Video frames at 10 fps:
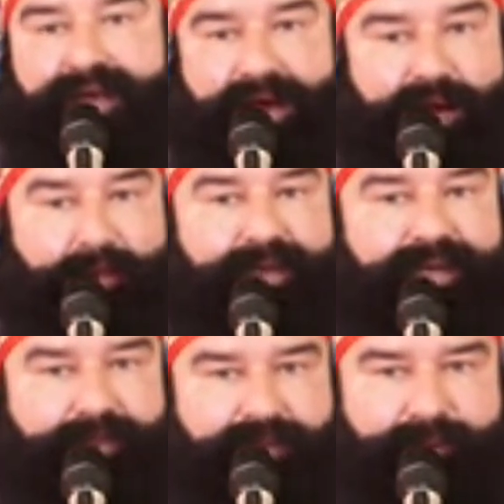आपने
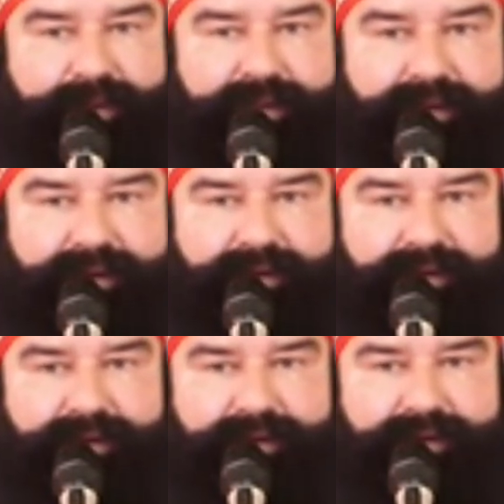कभी अपने
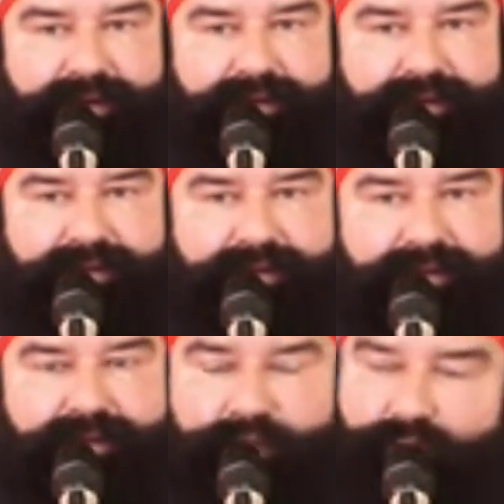
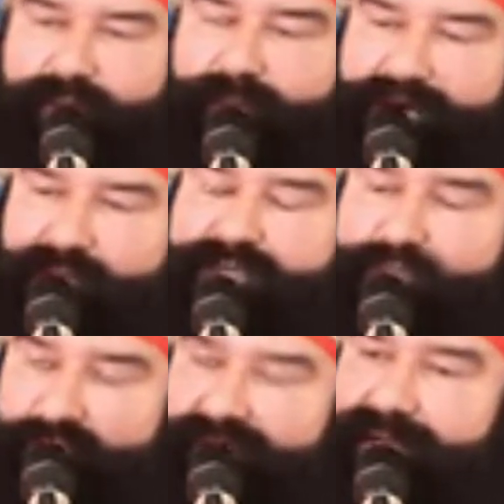दिलो दिमाग में
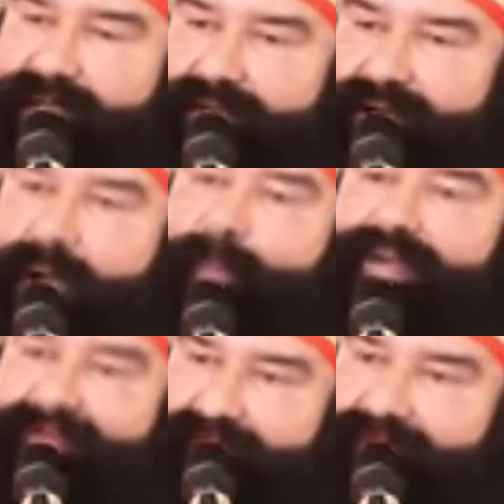सोचा है आप कैसे